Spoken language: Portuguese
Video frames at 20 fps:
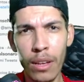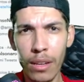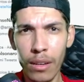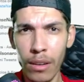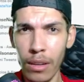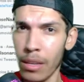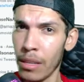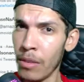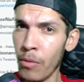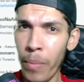
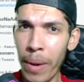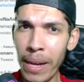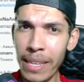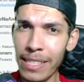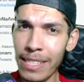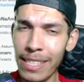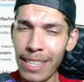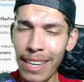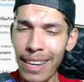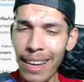que o passe
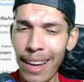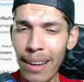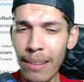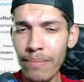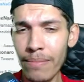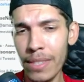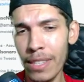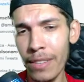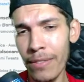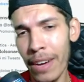chegar,
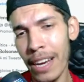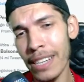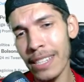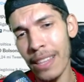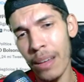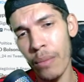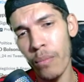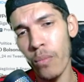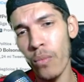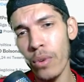você vai
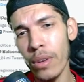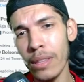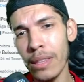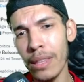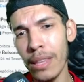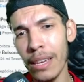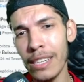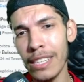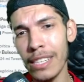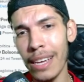gastar
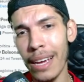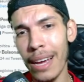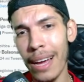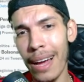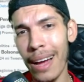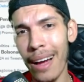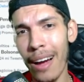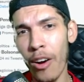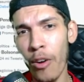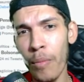muitas
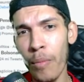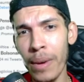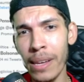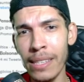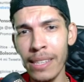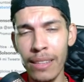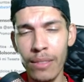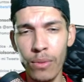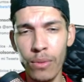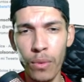almas
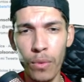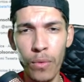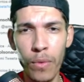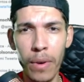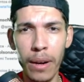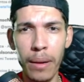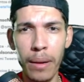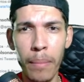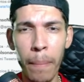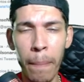à
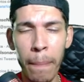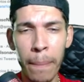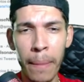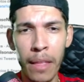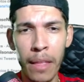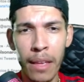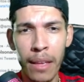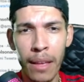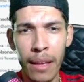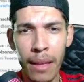toa.
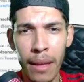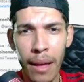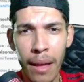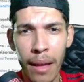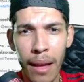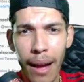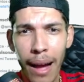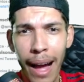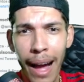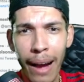
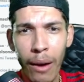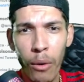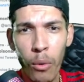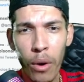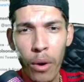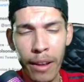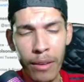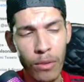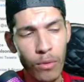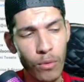
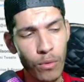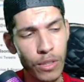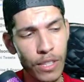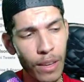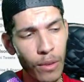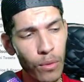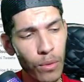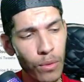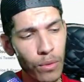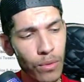Agora, o
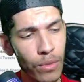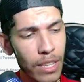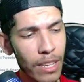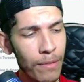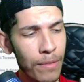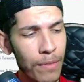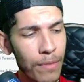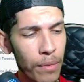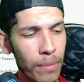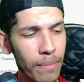segundo
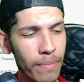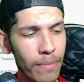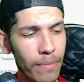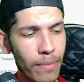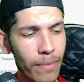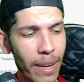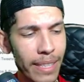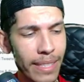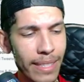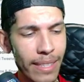nível
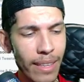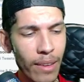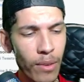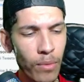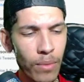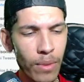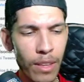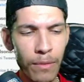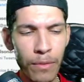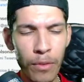vai ser um
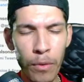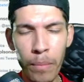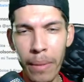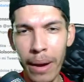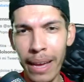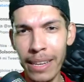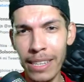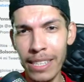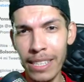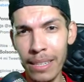nível
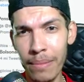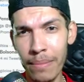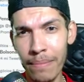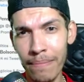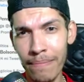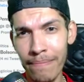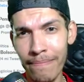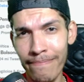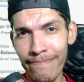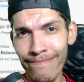mais
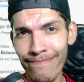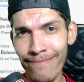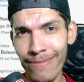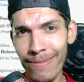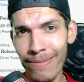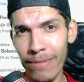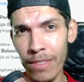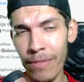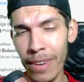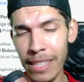
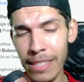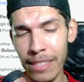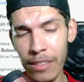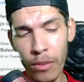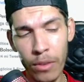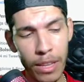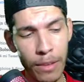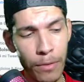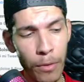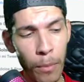vai ser um
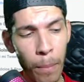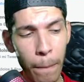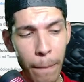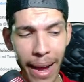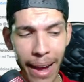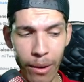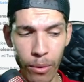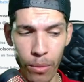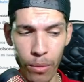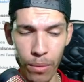nível
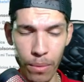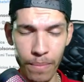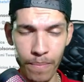pago.